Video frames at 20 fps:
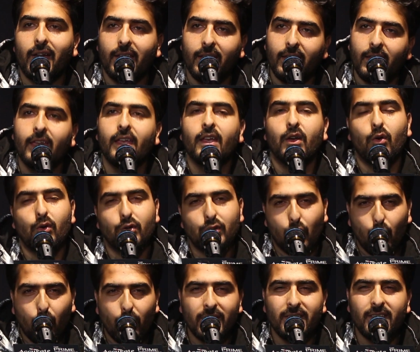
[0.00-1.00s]
वैली और
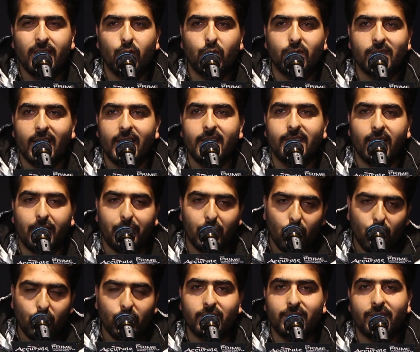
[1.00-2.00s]
थोड़ी सी कुछ लाइंस
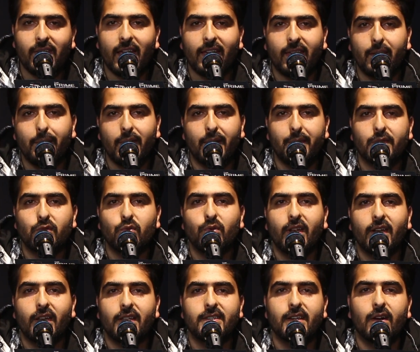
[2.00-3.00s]
आपको उस ट्रैक के बारे में
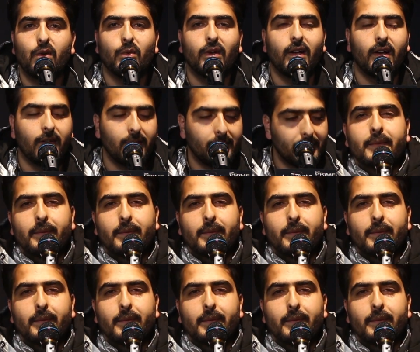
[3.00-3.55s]
सुनाना चाहूँगा